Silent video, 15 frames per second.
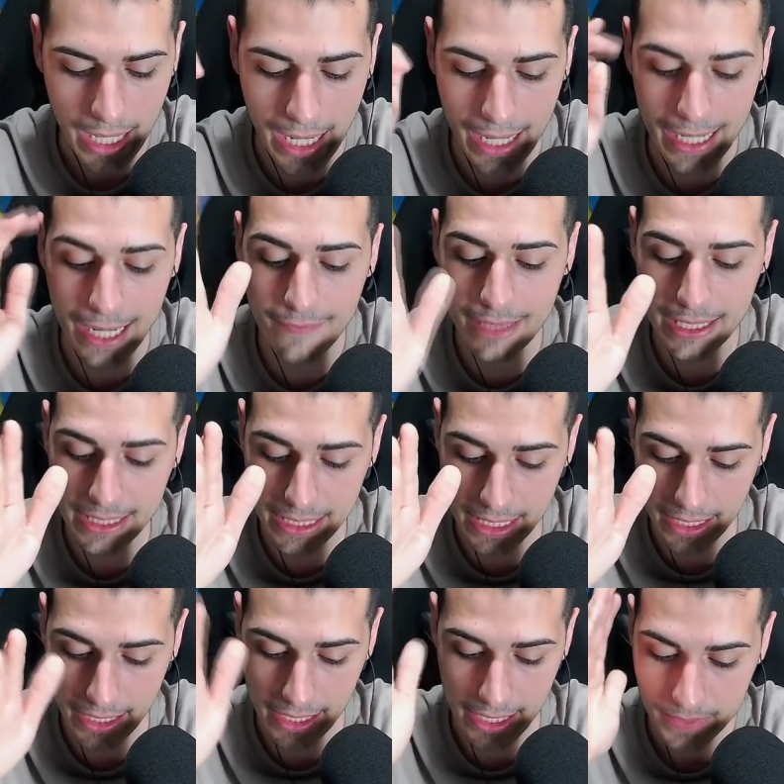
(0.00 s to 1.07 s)
Ah, la
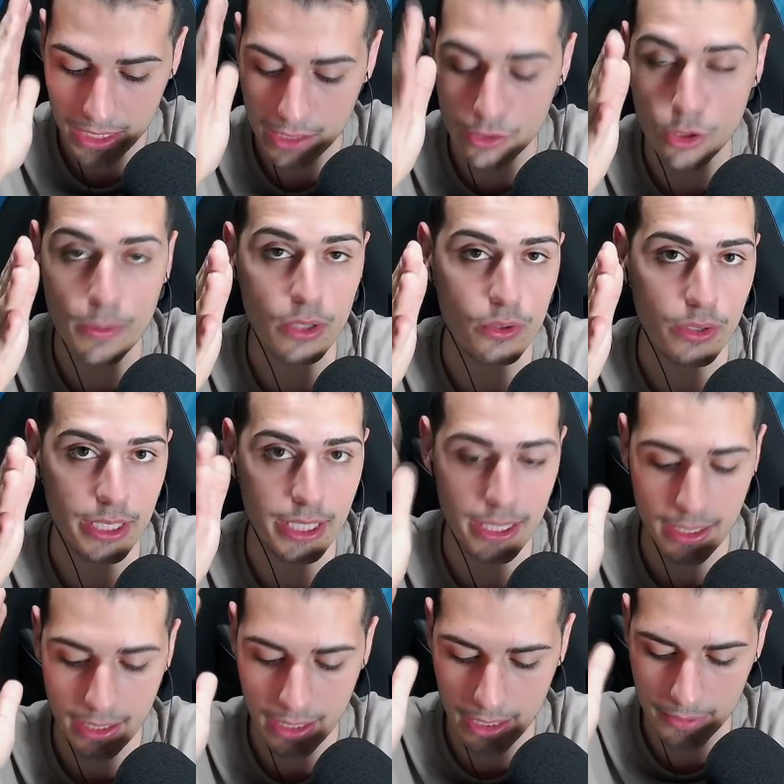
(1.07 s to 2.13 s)
Valchiria, il
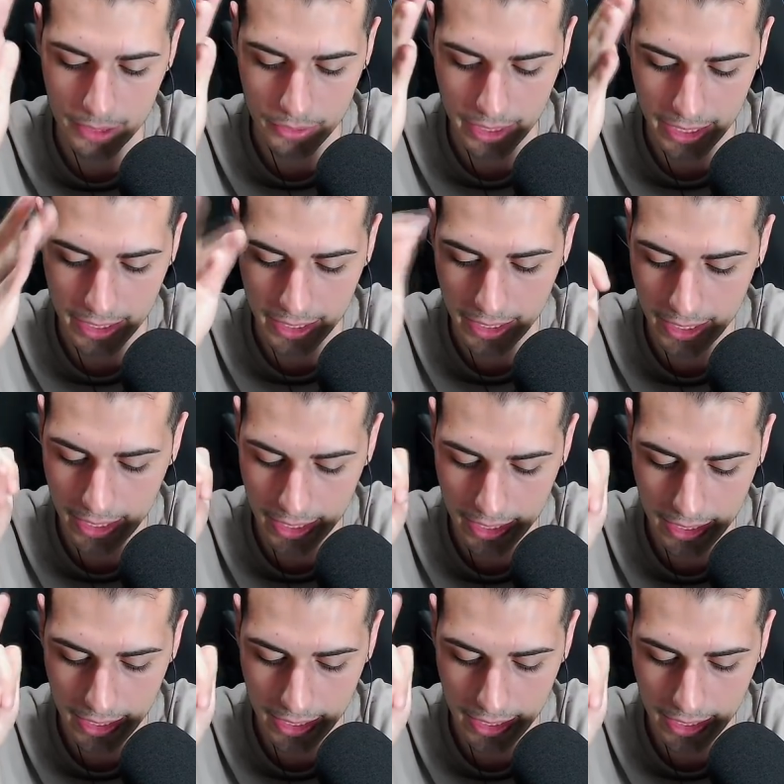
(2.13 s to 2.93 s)
domatore, la pirotecnica,